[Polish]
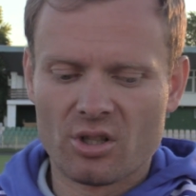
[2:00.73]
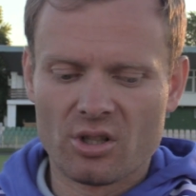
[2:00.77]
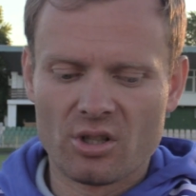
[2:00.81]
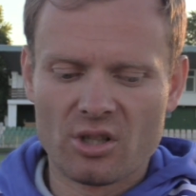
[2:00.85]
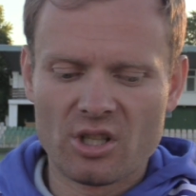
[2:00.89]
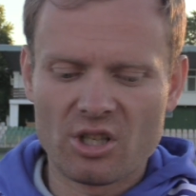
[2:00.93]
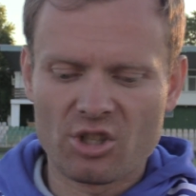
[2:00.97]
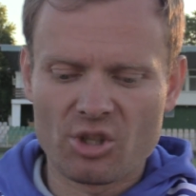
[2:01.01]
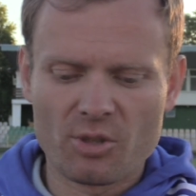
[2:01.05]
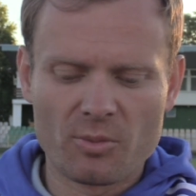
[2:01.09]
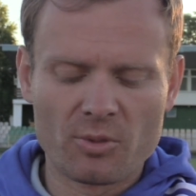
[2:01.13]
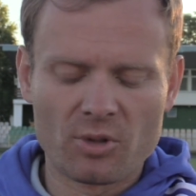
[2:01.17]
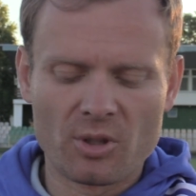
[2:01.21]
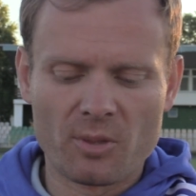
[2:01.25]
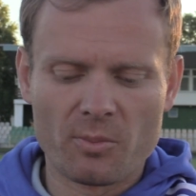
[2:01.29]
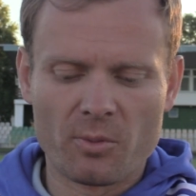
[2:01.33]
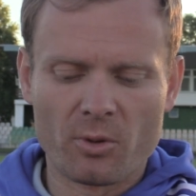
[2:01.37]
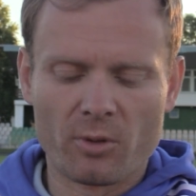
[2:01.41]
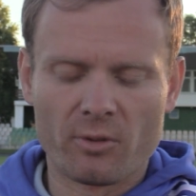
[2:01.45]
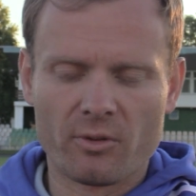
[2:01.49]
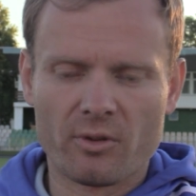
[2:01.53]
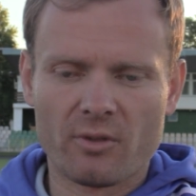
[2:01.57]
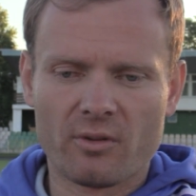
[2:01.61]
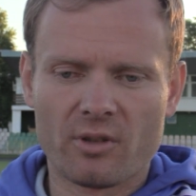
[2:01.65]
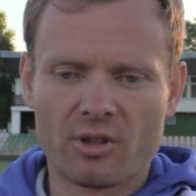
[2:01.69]
E, nie chciałbym tutaj
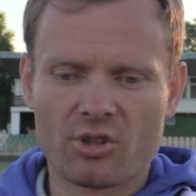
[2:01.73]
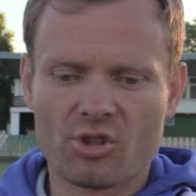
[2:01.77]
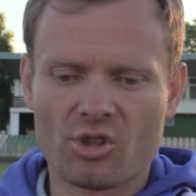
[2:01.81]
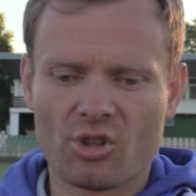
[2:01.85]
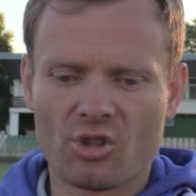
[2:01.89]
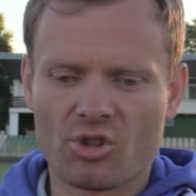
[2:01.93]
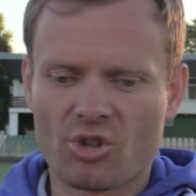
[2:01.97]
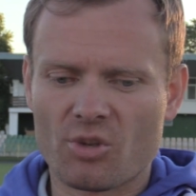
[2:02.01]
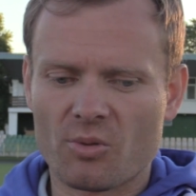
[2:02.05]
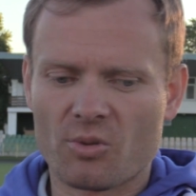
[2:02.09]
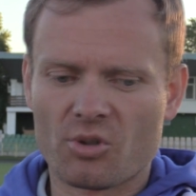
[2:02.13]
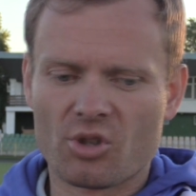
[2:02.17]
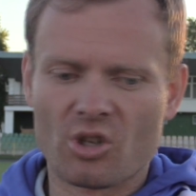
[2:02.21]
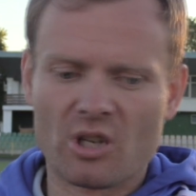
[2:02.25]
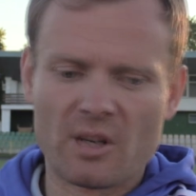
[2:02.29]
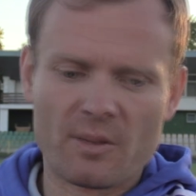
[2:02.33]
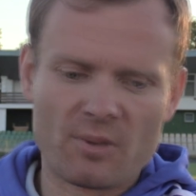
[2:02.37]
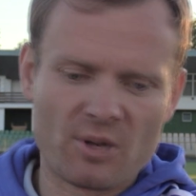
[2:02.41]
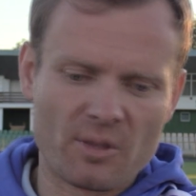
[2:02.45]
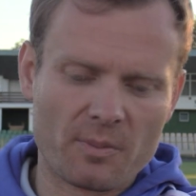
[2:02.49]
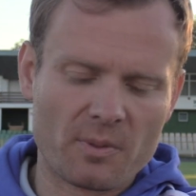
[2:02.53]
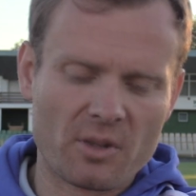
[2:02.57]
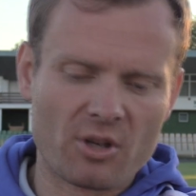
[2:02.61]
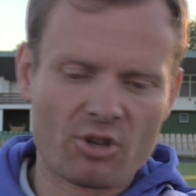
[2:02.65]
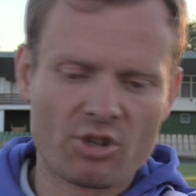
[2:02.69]
porównywać, czy, czy
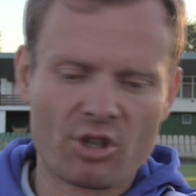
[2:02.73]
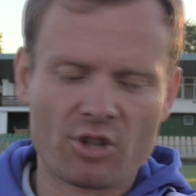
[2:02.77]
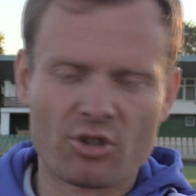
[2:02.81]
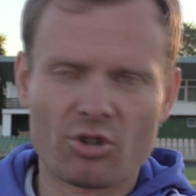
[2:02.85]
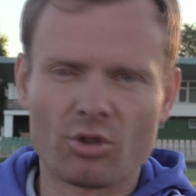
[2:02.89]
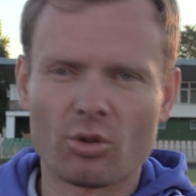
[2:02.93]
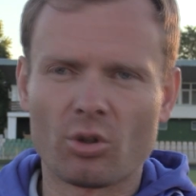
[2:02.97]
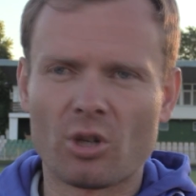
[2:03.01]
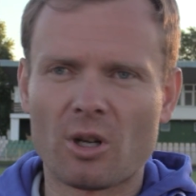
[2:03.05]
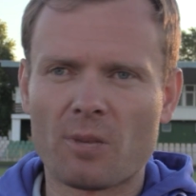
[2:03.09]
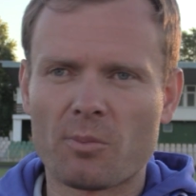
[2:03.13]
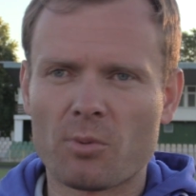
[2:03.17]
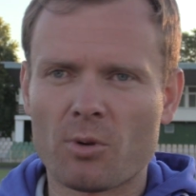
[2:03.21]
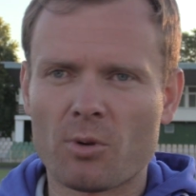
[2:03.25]
lepsza pierwsza, czy druga